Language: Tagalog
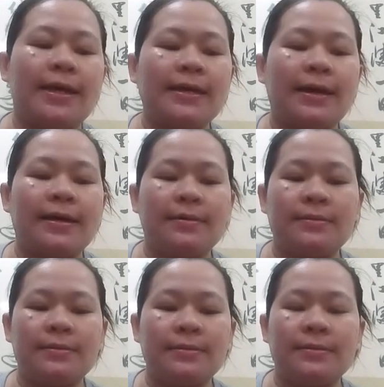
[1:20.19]
Ayan.
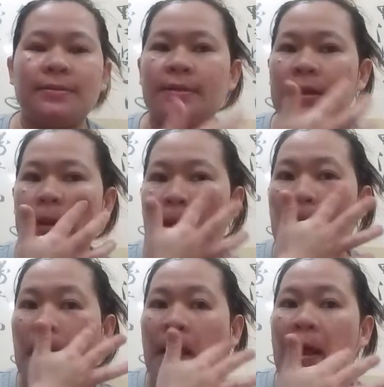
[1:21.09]

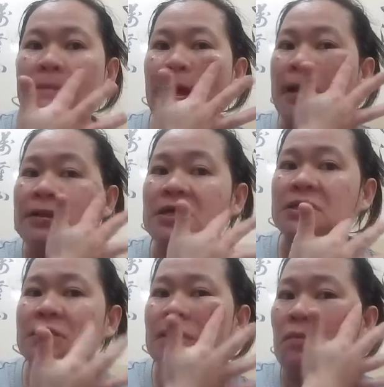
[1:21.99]
Ah, maganda
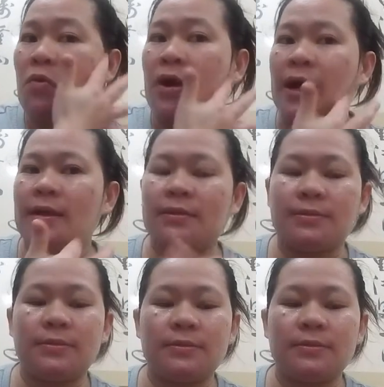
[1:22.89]
siya sa mukha.